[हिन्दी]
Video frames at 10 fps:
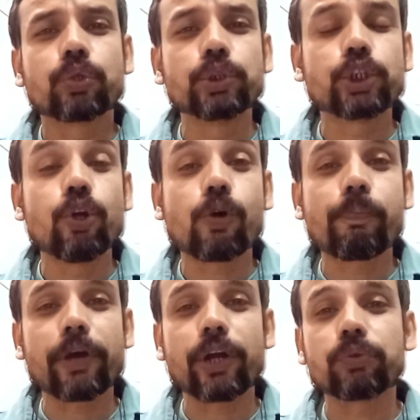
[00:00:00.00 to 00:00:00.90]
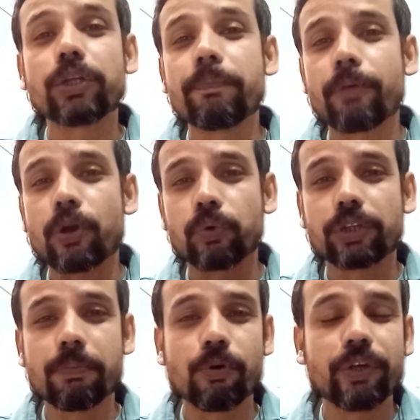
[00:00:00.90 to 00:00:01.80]
कुछ लोग पनौती पनौती
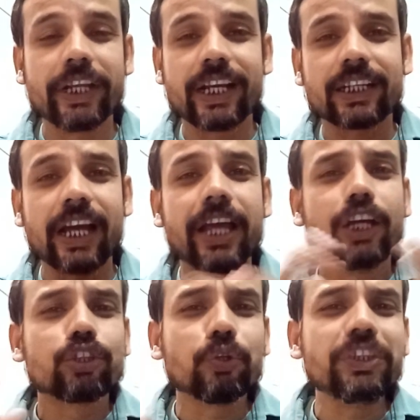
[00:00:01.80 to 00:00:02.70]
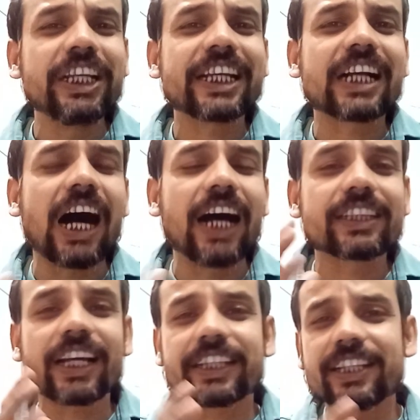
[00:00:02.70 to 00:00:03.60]
पनौती बोलने लग गए तो ये कहां
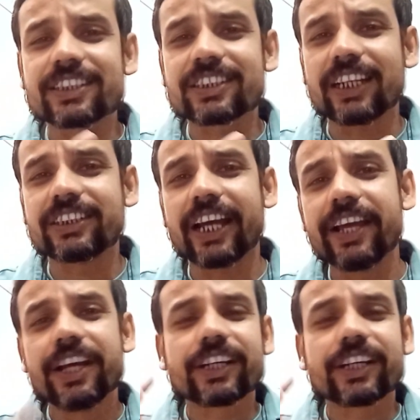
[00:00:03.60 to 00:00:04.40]
तक के सच है